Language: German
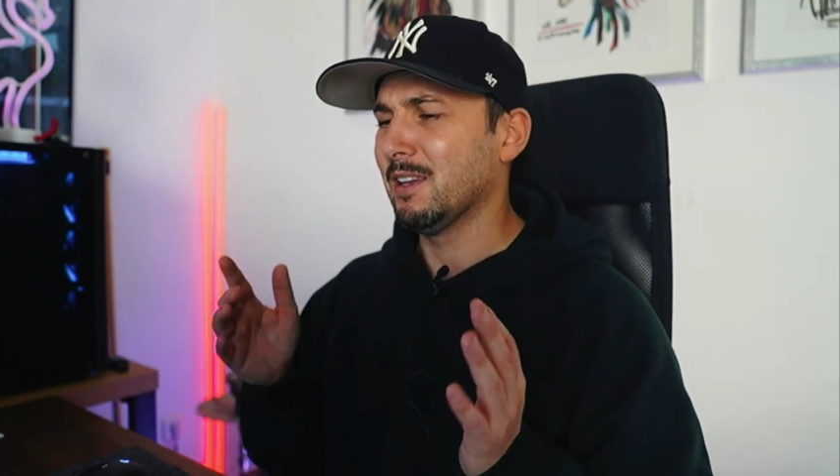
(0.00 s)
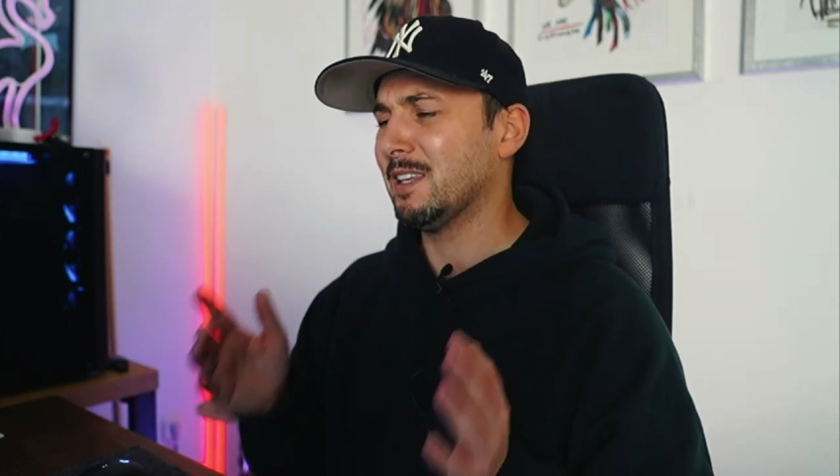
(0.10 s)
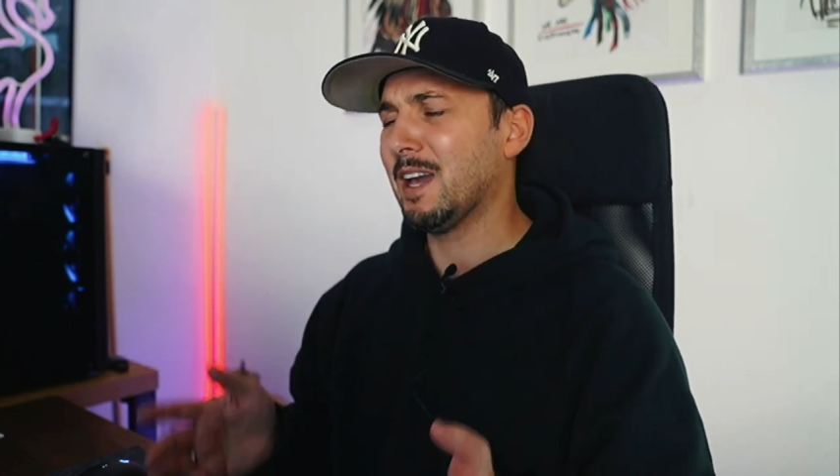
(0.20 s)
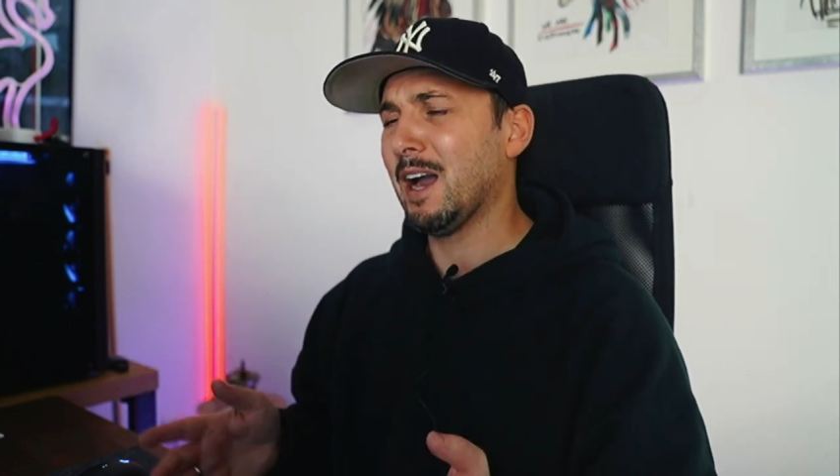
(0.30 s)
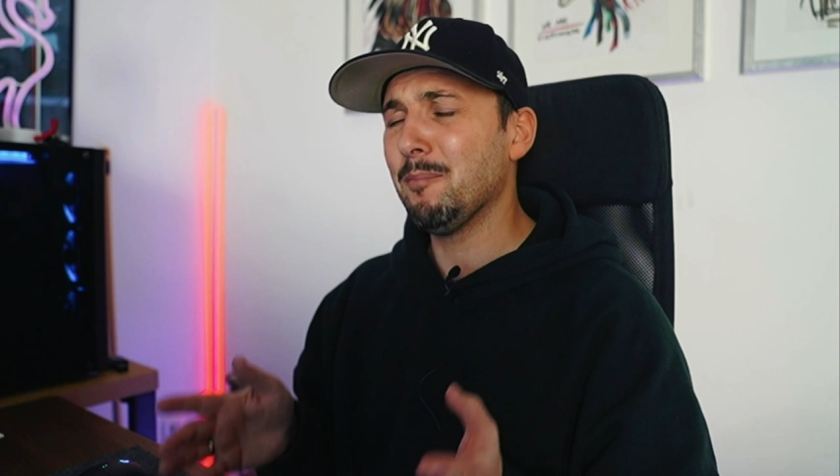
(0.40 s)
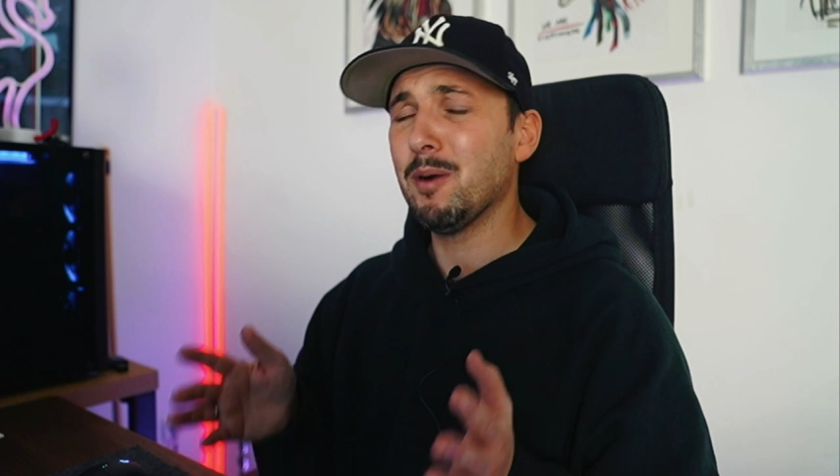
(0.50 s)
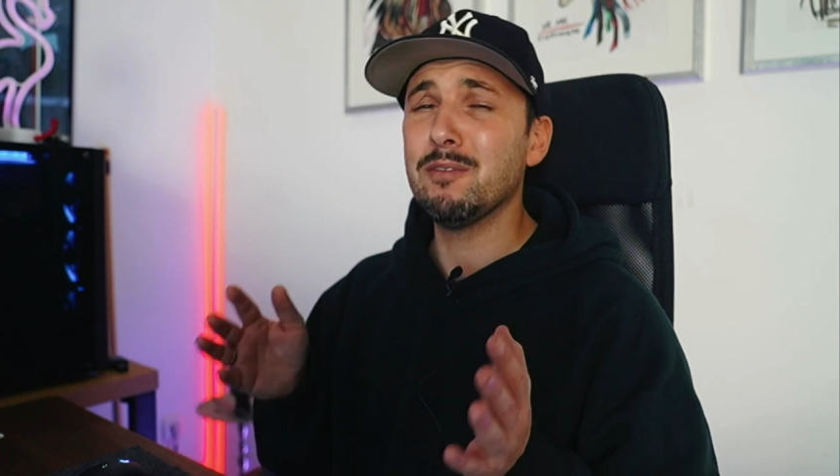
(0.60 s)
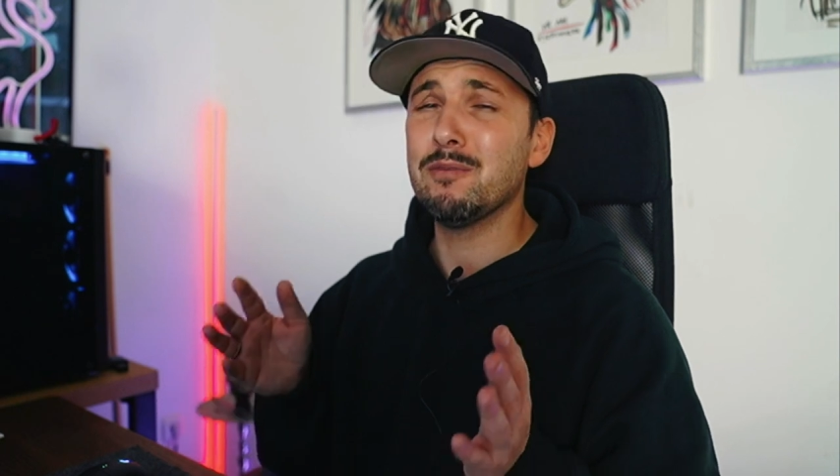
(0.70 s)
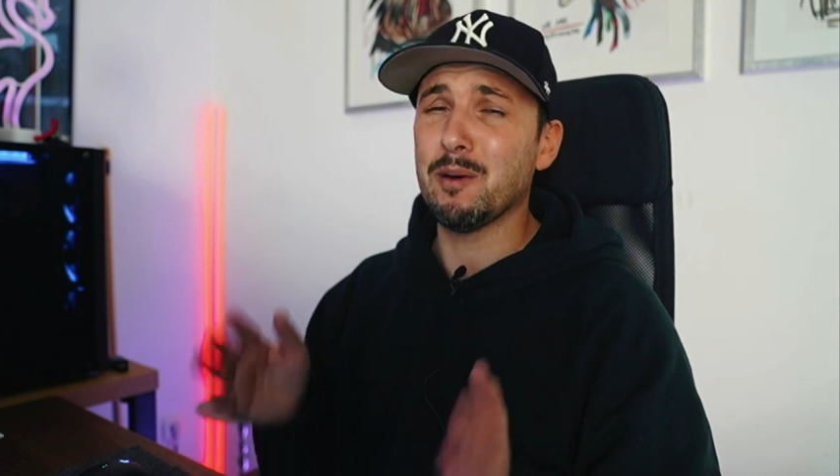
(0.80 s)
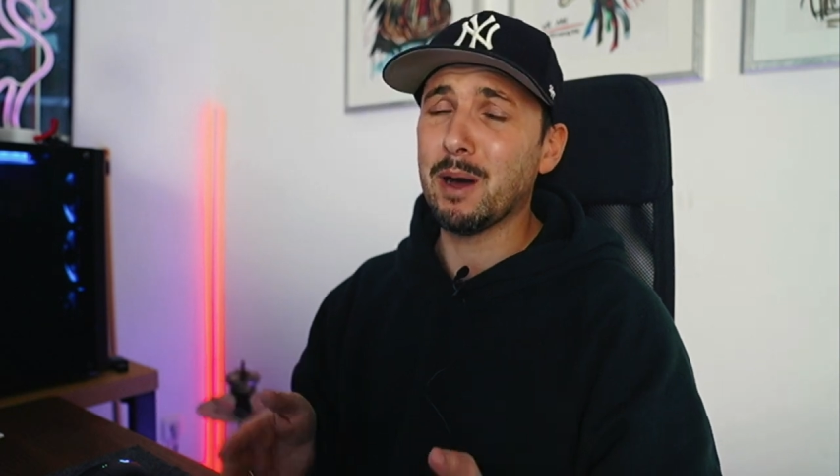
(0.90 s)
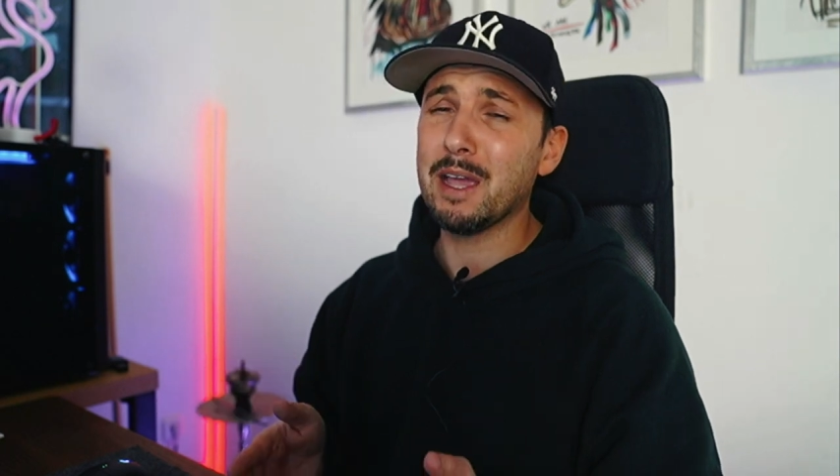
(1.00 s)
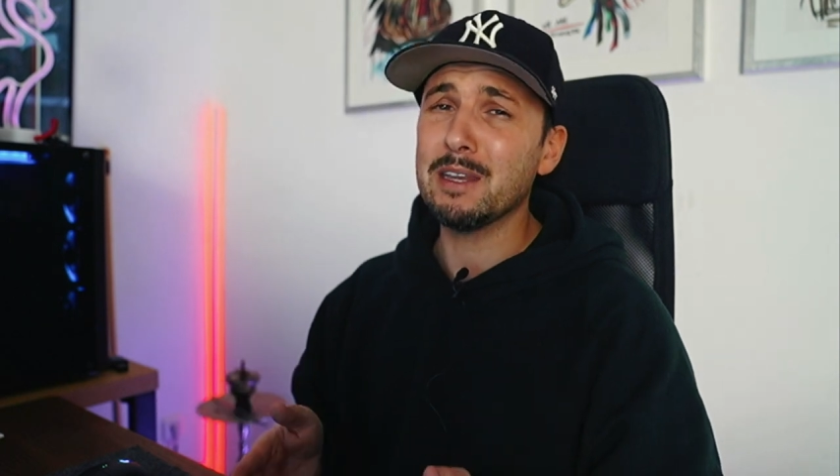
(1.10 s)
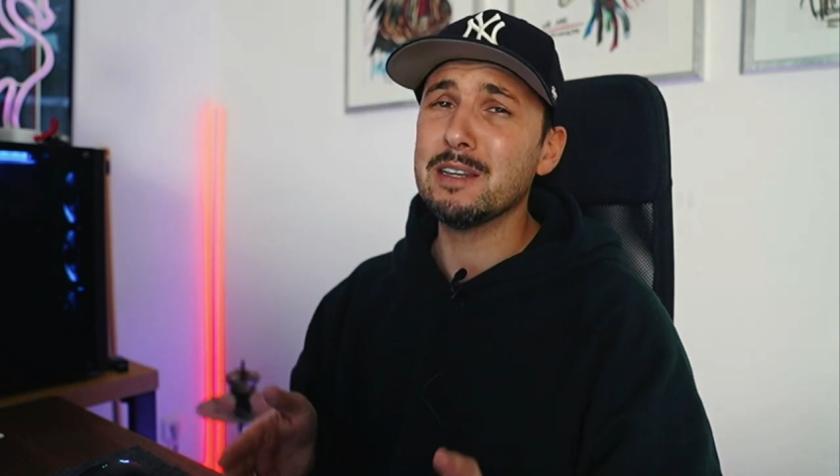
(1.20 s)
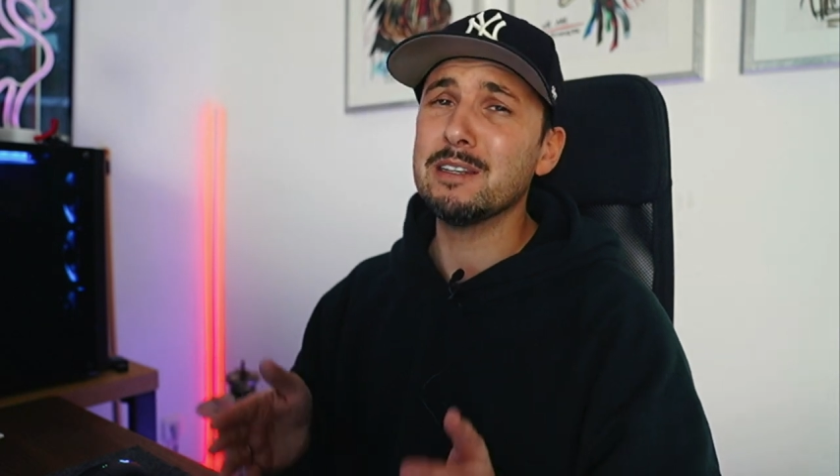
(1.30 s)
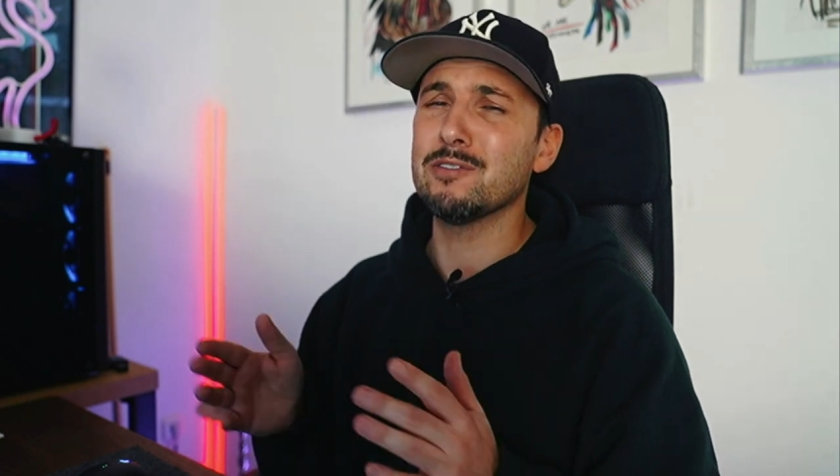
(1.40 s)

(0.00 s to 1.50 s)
die kann man vermeiden,